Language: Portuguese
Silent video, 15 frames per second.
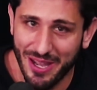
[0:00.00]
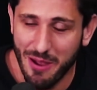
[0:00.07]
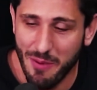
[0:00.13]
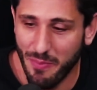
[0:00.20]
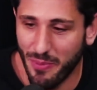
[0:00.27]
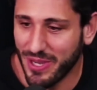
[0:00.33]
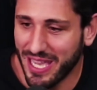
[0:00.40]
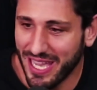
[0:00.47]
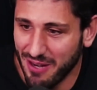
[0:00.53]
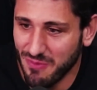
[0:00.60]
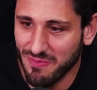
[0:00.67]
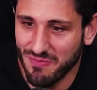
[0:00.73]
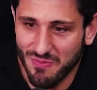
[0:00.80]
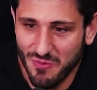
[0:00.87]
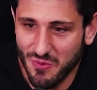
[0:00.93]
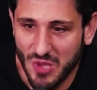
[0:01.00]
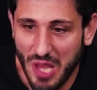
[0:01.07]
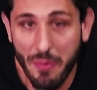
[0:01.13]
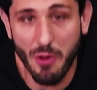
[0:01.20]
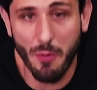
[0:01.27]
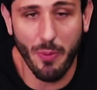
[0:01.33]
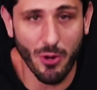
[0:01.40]
porque não, não
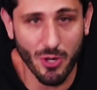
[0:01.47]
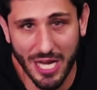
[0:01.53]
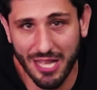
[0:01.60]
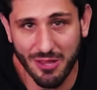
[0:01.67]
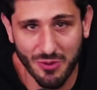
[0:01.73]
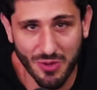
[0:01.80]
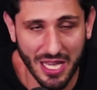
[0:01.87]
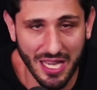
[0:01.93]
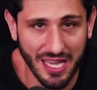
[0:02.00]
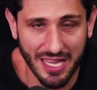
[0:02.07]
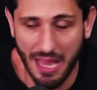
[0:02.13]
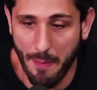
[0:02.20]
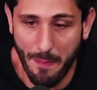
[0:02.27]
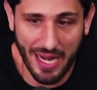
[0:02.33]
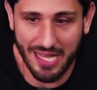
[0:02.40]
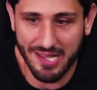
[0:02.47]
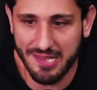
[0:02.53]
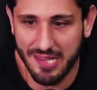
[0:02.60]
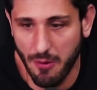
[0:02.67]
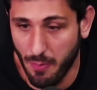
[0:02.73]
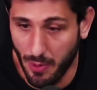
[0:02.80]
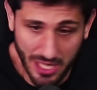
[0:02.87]
sabia o projeto que, que
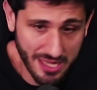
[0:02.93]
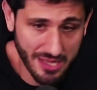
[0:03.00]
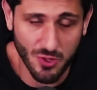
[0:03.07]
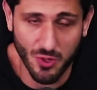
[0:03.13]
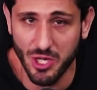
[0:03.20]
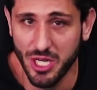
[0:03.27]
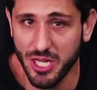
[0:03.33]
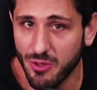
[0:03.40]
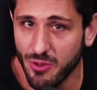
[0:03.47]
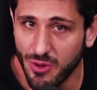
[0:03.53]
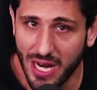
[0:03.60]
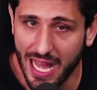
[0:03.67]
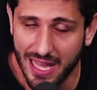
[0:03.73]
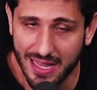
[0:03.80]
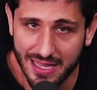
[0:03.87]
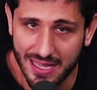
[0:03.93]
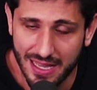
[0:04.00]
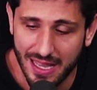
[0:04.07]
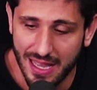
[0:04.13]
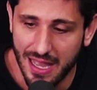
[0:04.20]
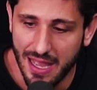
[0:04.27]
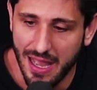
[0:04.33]
apareceu, pode ter surgido do nada.
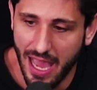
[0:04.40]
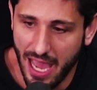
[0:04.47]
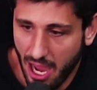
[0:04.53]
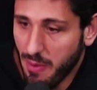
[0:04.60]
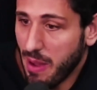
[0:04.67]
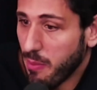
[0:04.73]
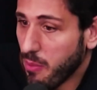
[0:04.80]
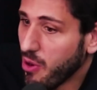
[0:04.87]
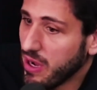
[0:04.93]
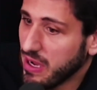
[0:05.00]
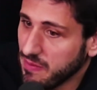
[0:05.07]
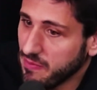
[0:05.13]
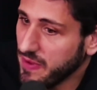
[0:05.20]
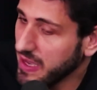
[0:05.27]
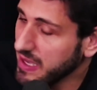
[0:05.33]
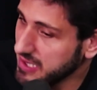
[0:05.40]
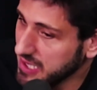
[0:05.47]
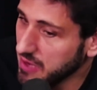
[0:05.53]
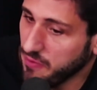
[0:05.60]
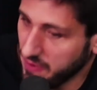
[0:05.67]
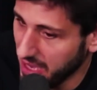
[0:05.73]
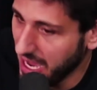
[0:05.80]
É uma boa enfiar, se
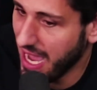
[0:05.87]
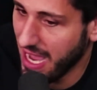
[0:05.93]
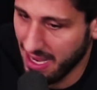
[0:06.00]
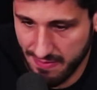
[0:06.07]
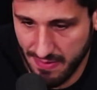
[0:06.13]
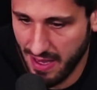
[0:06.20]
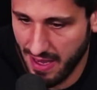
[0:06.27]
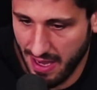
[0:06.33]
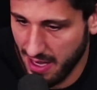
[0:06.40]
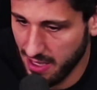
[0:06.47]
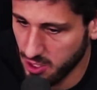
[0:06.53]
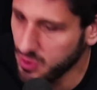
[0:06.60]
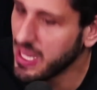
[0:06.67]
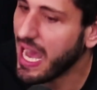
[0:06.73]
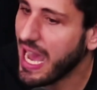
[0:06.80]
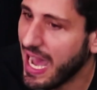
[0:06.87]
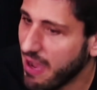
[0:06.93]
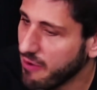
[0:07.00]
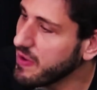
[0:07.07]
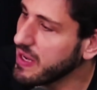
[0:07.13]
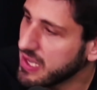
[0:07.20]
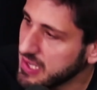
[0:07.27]
enfiar, ajudar a
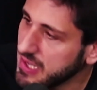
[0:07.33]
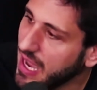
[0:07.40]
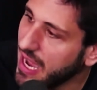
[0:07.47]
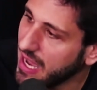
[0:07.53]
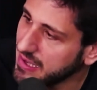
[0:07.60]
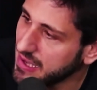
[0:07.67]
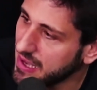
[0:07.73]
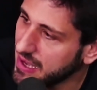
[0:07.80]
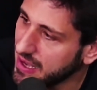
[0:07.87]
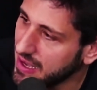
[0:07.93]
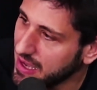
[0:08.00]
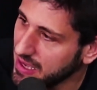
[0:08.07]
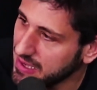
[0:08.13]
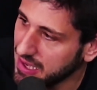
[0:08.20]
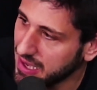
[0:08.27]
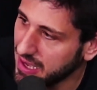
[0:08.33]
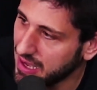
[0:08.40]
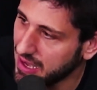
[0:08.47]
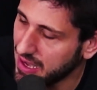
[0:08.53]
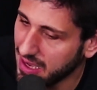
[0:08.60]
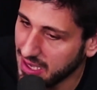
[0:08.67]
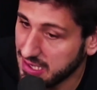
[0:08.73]
financiar essa,
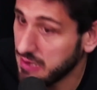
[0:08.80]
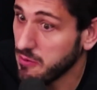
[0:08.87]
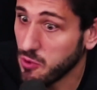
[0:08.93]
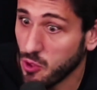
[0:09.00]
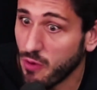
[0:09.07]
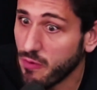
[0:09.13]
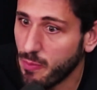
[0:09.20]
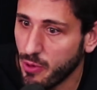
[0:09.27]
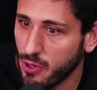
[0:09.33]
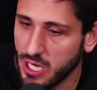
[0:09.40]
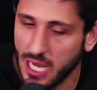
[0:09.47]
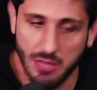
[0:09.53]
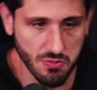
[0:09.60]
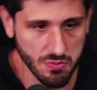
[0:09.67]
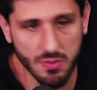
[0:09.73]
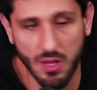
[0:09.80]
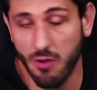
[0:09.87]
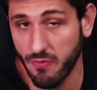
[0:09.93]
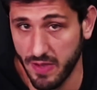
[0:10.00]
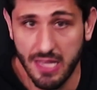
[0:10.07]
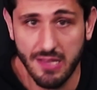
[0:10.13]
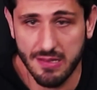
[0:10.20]
essa, esse novo projeto?
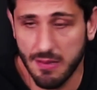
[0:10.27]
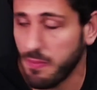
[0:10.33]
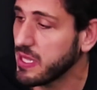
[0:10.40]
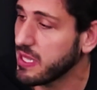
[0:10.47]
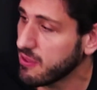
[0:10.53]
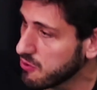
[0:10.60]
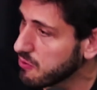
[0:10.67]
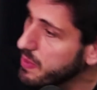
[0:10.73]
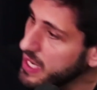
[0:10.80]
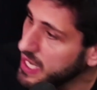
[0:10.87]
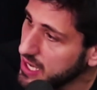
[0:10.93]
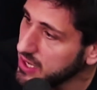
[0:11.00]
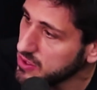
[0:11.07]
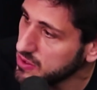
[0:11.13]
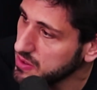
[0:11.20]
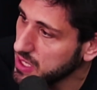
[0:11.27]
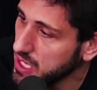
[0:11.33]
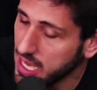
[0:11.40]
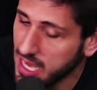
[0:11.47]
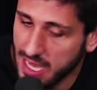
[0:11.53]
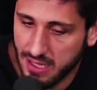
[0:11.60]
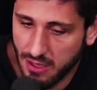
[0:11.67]
Talvez, dependendo do preço.
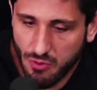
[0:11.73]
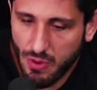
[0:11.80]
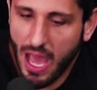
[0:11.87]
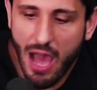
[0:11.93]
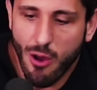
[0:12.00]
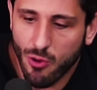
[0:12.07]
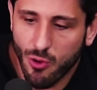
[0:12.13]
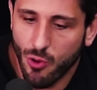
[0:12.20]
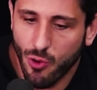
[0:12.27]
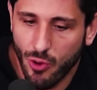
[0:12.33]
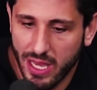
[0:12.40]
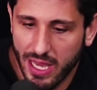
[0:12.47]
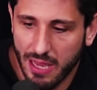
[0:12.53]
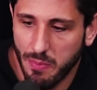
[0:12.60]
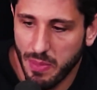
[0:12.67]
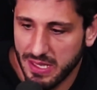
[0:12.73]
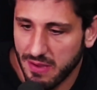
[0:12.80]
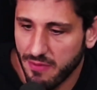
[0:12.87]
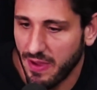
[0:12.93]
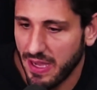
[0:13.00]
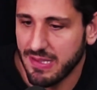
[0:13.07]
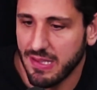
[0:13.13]
Então não é algo ruim. A empresa
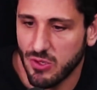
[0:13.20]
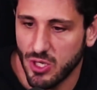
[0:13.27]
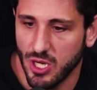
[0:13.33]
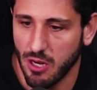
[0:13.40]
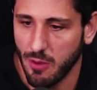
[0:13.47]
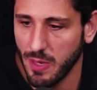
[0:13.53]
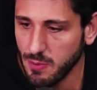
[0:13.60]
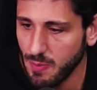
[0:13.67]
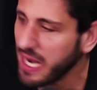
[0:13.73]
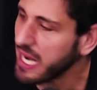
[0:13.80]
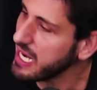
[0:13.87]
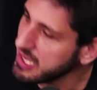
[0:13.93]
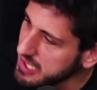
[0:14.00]
faz isso geralmente para crescer